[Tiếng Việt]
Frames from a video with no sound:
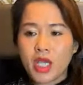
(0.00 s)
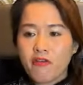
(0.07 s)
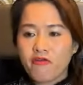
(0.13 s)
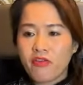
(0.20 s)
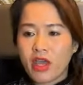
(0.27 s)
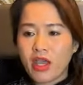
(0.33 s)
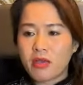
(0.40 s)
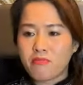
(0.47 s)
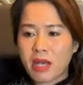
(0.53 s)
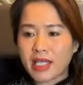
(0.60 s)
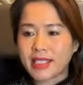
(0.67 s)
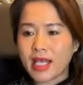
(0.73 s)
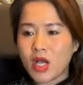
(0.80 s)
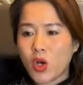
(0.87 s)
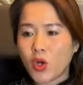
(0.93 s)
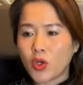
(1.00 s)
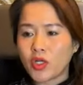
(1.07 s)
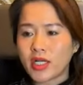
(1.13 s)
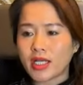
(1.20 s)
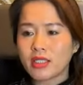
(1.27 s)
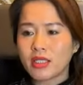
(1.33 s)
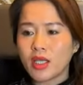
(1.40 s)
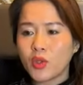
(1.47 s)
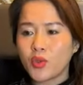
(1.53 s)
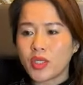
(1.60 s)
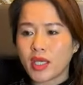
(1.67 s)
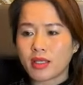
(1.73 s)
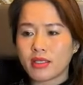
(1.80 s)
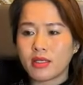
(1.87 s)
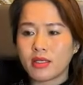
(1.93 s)
về mặt xã hội nó đã tiêu diệt
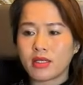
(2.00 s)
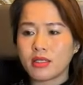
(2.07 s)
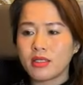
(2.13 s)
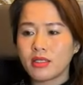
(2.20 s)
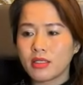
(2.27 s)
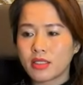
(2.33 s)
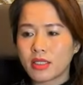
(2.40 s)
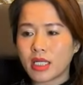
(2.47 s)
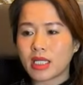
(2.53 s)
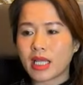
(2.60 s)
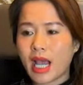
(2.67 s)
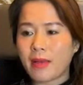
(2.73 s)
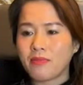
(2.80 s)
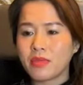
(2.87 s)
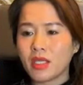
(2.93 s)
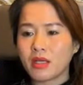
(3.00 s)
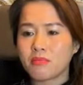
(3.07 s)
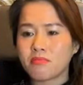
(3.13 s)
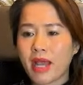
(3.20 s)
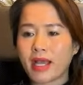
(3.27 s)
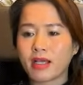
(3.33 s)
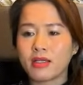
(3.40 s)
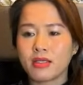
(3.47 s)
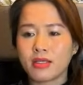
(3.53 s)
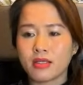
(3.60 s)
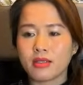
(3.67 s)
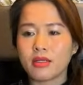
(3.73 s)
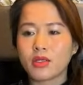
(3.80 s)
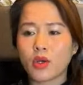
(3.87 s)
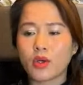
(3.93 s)
những tình cảm nhân bản
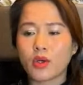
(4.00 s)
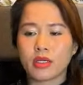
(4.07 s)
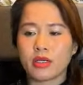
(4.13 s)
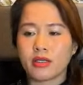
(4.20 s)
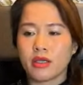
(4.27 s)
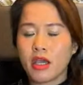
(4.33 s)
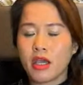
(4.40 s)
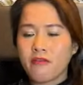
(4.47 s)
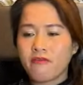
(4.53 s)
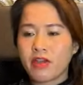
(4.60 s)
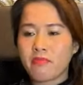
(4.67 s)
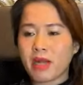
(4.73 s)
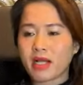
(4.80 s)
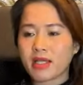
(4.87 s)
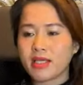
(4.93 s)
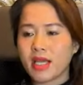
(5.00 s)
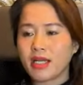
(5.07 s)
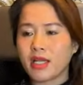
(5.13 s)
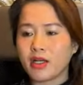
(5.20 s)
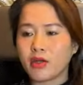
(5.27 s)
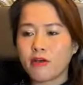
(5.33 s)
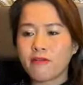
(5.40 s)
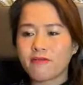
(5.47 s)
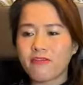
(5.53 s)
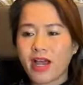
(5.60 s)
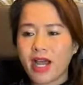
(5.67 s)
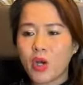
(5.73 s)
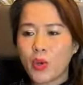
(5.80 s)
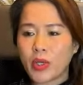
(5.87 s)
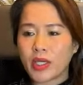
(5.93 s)
giữa con người về mặt gia đình nó phá
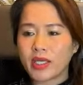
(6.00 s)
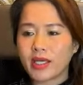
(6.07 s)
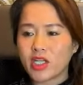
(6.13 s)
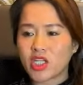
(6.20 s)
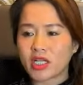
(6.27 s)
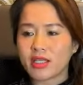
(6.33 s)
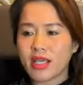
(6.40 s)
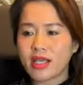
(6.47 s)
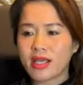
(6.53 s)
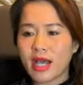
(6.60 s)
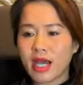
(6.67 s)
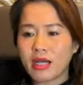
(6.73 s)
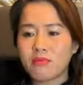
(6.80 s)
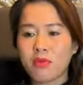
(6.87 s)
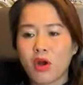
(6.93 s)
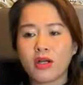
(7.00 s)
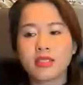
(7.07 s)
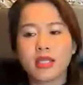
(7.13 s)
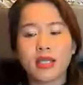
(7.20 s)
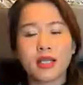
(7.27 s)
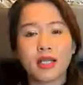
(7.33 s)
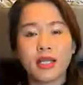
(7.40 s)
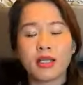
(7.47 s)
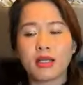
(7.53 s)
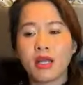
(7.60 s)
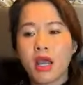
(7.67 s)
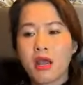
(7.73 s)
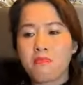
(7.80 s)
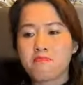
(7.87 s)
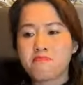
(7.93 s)
hủy cái sợi dây gắn bó thiêng liêng
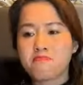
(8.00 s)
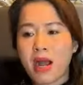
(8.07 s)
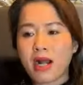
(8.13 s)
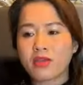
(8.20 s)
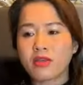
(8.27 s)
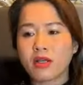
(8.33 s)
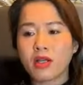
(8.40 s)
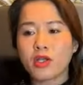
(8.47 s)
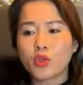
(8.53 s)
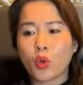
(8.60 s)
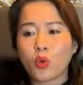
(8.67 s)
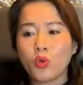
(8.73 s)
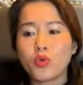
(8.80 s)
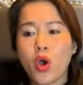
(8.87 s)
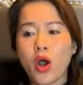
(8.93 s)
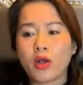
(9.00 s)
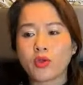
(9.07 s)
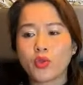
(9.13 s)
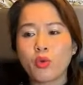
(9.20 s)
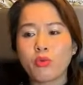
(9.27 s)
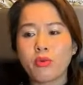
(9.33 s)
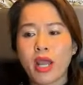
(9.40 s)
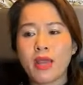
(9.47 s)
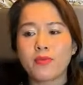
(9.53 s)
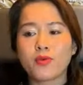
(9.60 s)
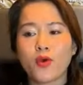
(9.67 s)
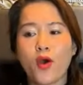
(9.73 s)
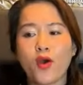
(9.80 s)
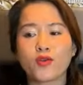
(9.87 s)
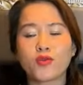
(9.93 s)
bằng những cái thủ đoạn thúc ép
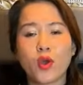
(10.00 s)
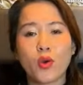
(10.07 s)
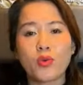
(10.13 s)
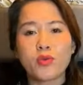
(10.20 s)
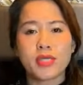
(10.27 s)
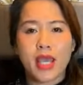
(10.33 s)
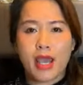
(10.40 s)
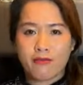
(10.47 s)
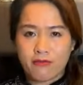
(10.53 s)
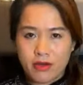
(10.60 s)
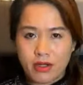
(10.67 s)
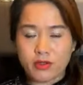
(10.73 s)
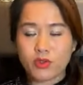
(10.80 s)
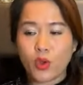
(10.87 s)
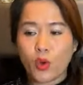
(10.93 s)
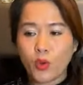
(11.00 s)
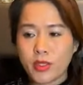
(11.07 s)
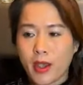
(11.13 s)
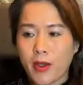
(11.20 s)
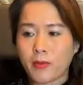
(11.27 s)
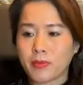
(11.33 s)
con tố cha vợ tố chồng